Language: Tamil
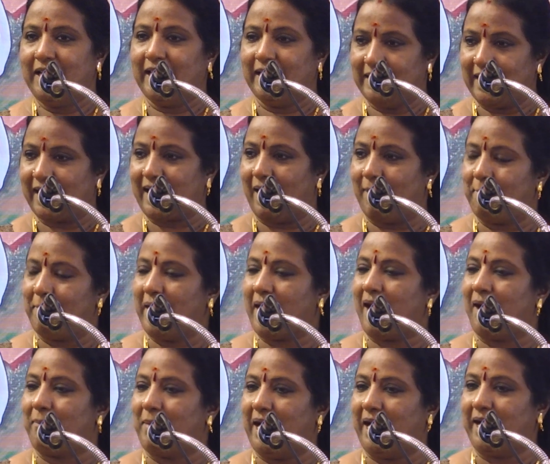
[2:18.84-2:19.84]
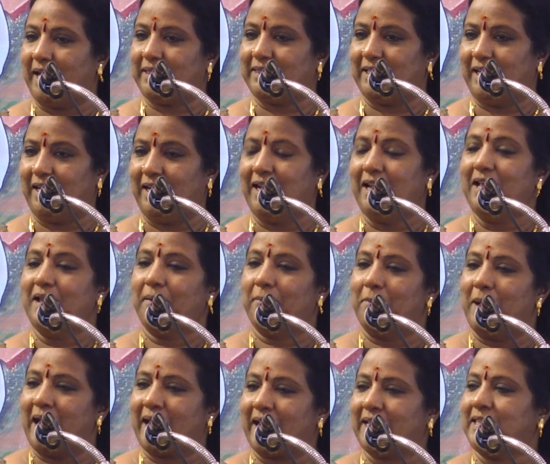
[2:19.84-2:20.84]
இந்த கம்பராமாயணத்தில்
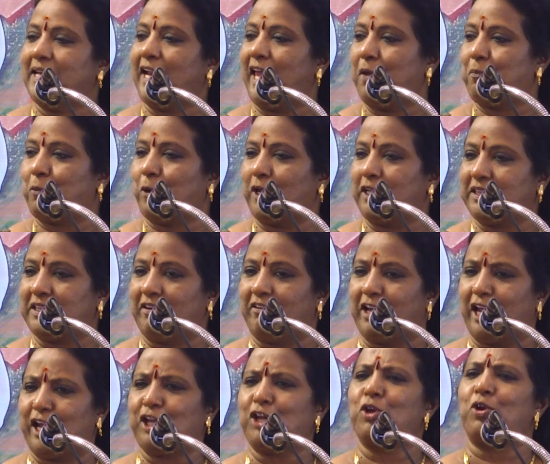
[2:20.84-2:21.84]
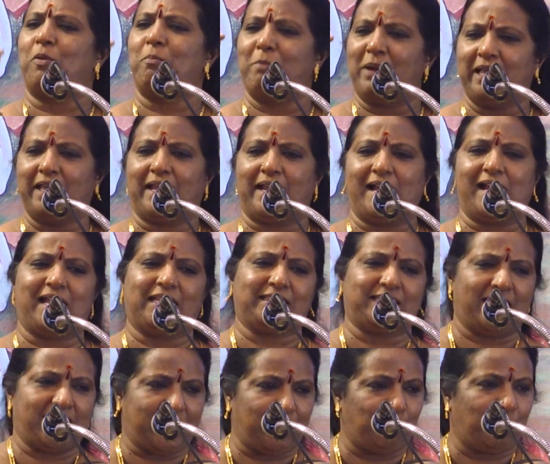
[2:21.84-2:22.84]
பரதனை பொறுத்த வரைக்கும் ரொம்ப
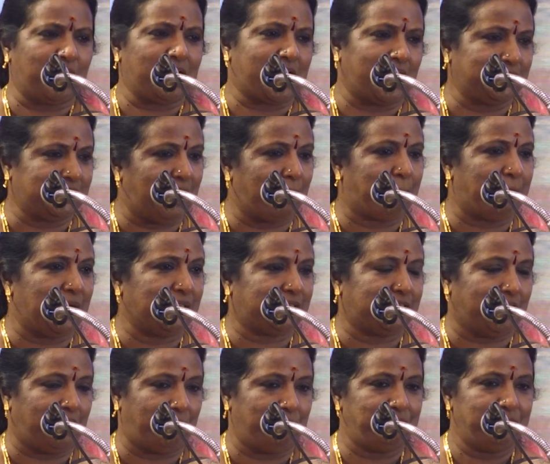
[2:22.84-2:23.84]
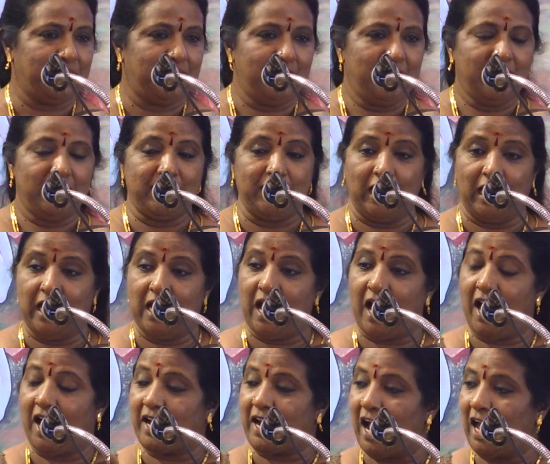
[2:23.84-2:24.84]
இறங்கத்தக்க ஒரு கதாபாத்திரம்
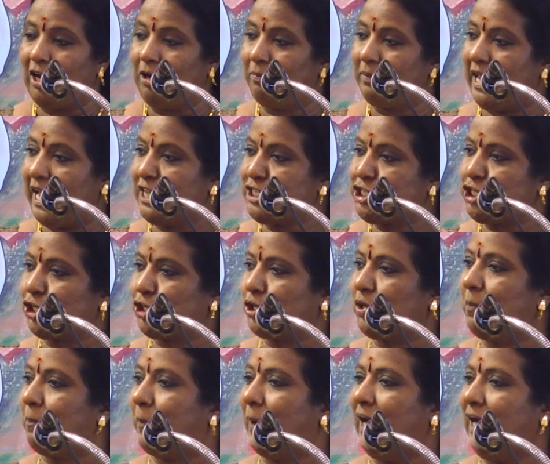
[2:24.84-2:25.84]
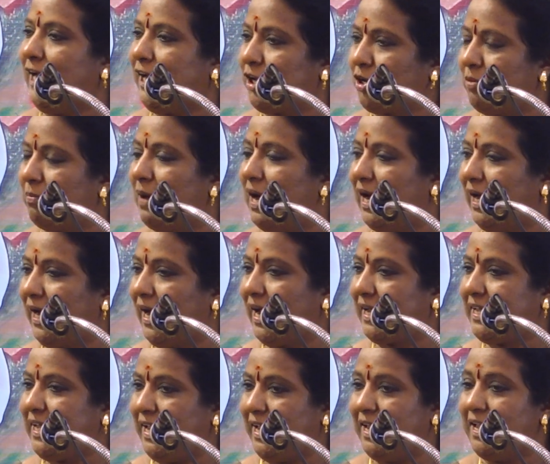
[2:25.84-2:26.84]
எல்லாராலும் ஏச்சுக்கும் பழிக்கும்
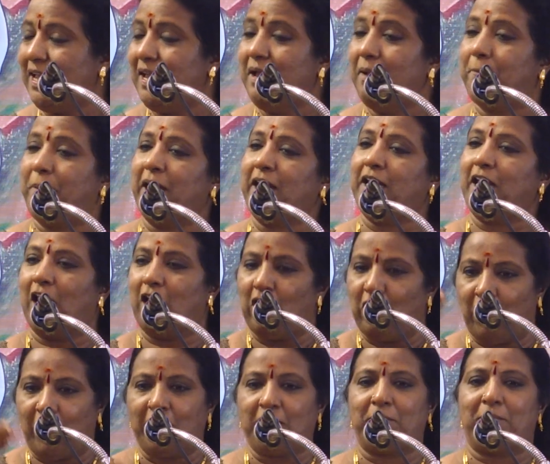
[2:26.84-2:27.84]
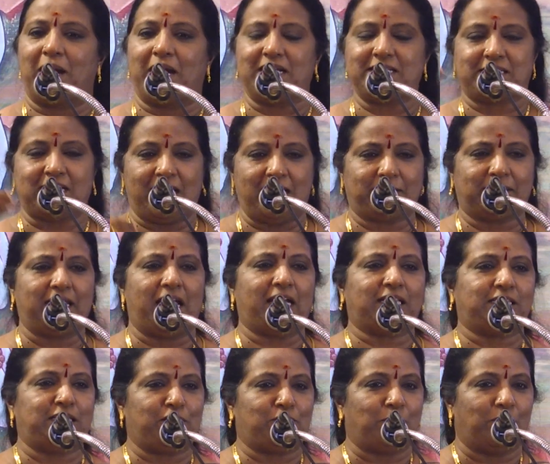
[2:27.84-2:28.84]
ஆளாகி பின் எல்லோரும் மனசை
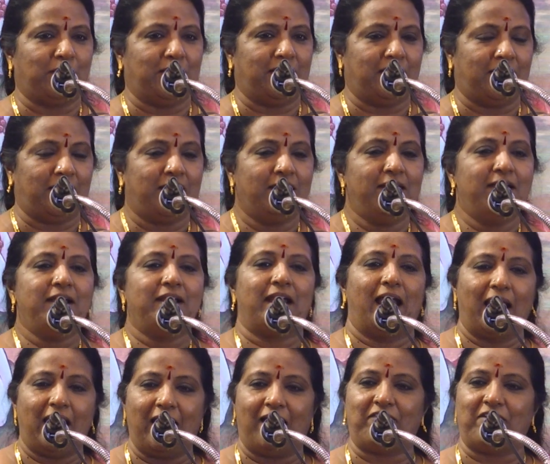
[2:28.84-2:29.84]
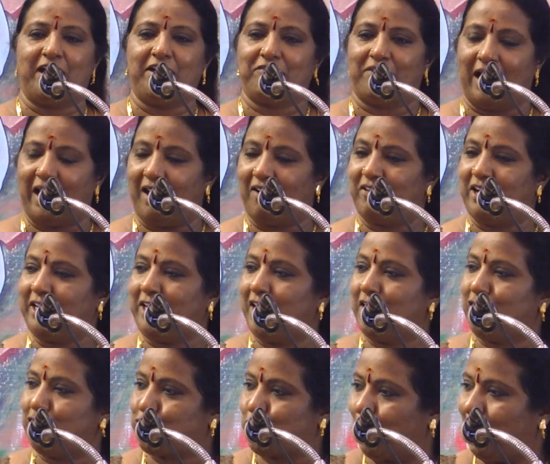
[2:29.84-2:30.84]
தேர்த்தி கொண்டு நல்லவன் வல்லவன்
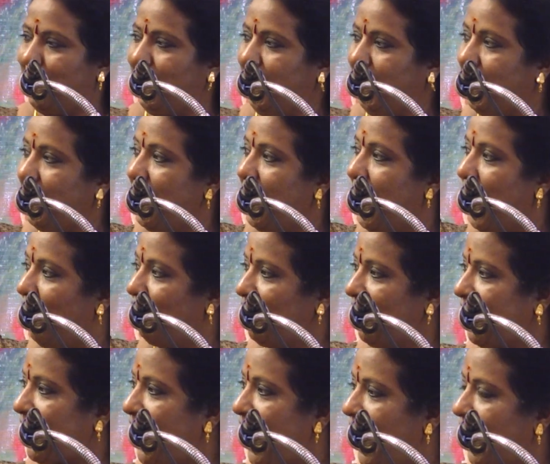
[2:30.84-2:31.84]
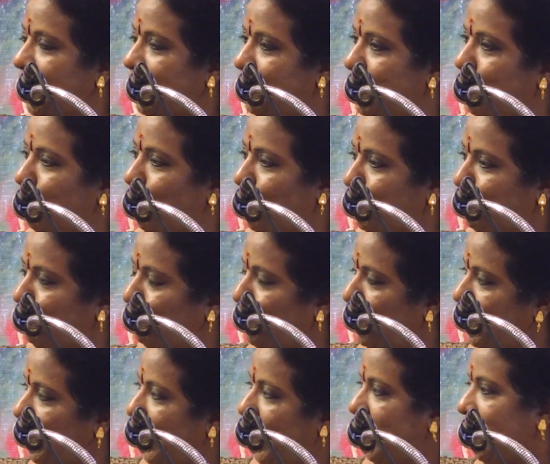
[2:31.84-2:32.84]
என்று சொல்லி அவனுக்கு ஆறுதல் கொடுத்து
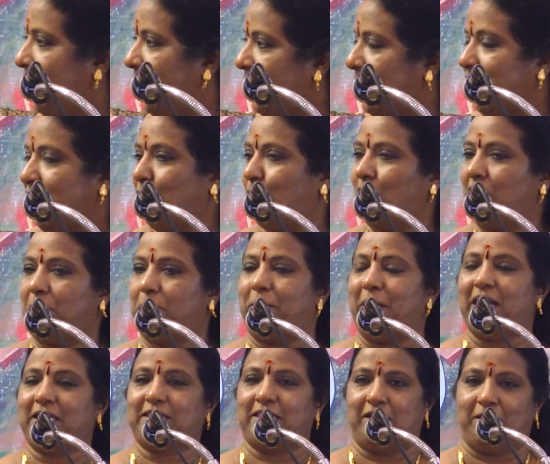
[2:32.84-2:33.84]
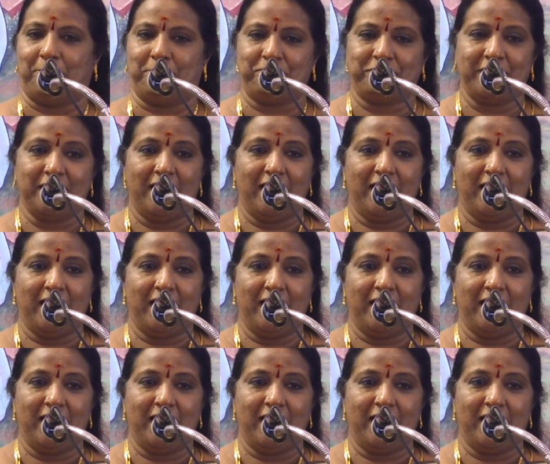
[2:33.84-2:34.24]
கொண்டே இருக்கிற ஒரு பாத்திரம்